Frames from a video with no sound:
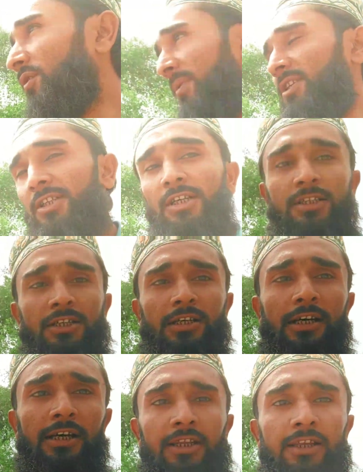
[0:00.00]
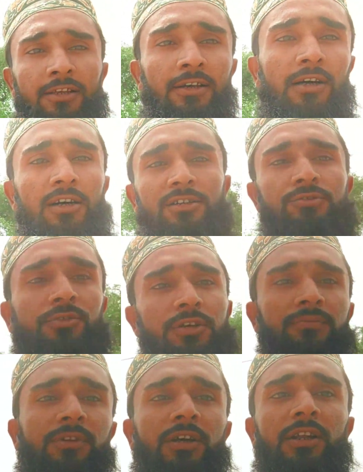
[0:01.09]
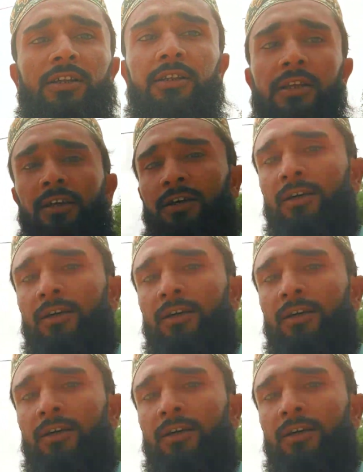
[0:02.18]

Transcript: तो बच्चे आज है नहीं आज उनके इम्तहान थे